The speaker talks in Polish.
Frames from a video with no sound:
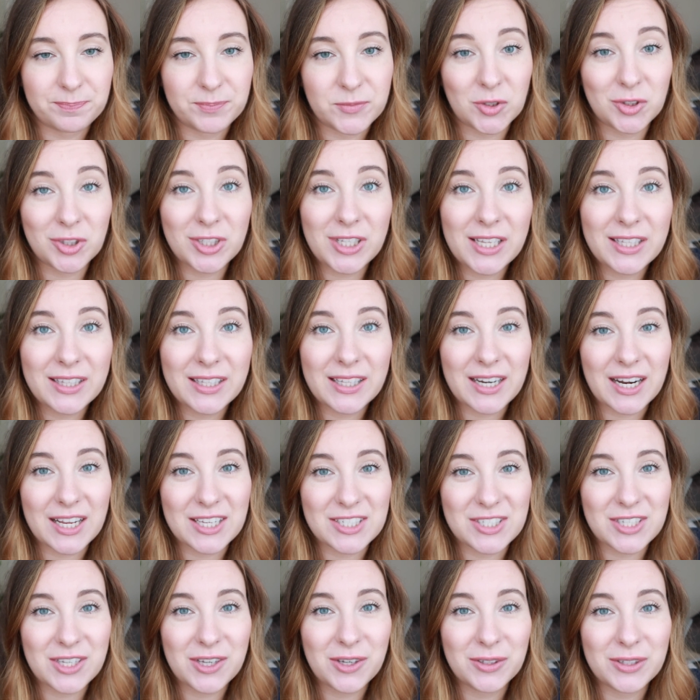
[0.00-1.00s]
to tyle na
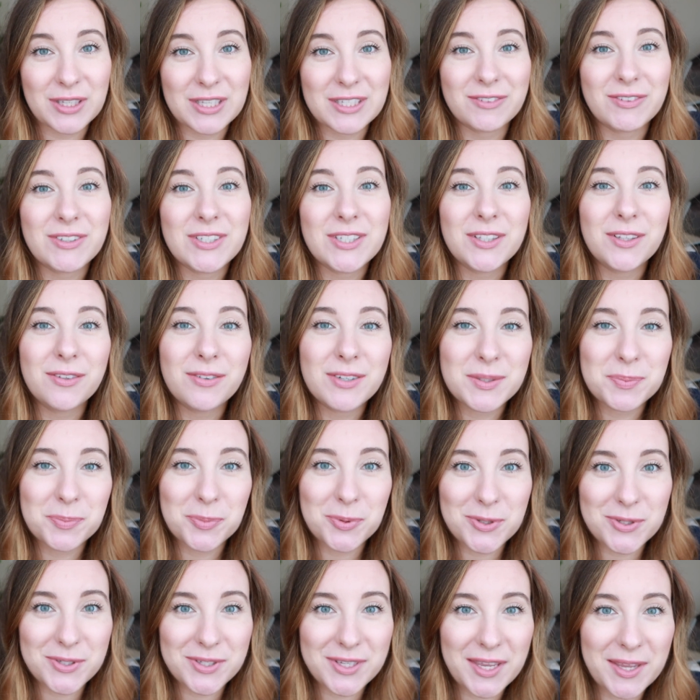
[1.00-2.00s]
razie, odezwę się do Was
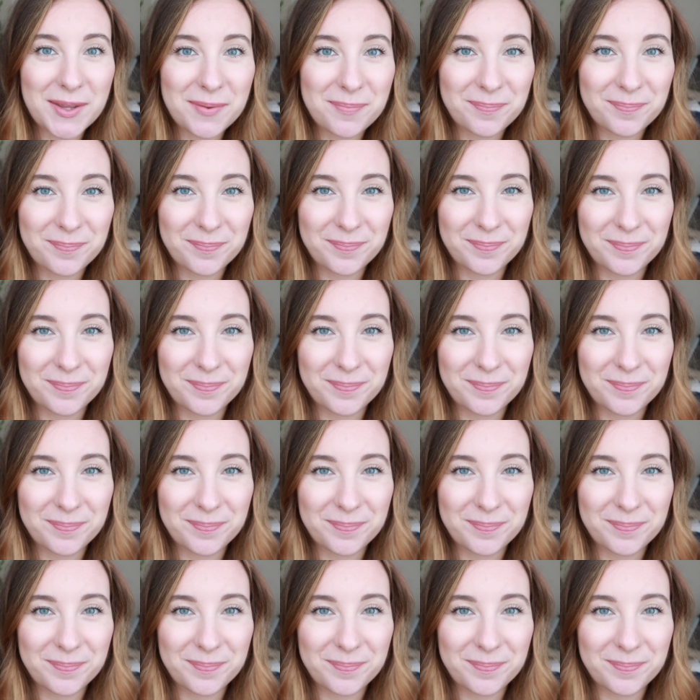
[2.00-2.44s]
później.